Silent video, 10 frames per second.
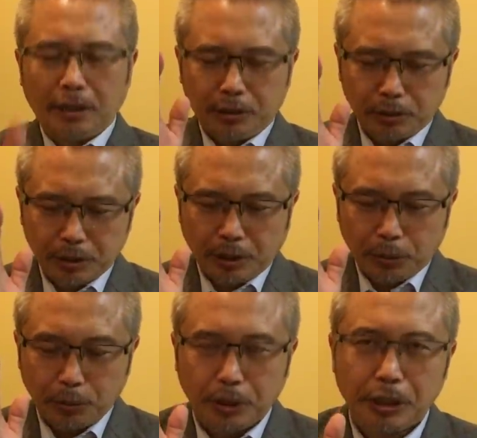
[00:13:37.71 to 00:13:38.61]
就是
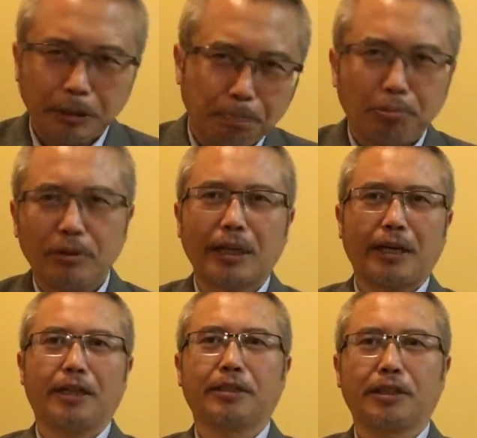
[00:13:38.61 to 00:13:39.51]
用一布
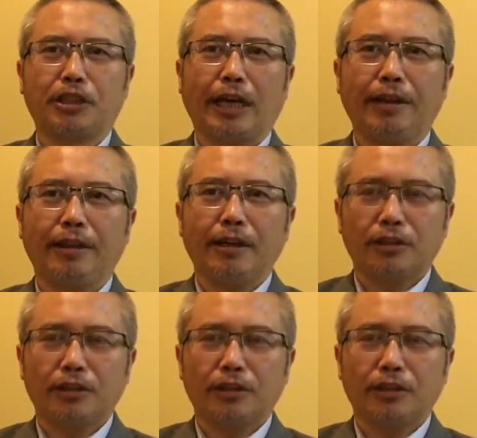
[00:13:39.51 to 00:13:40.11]
袋的这个钱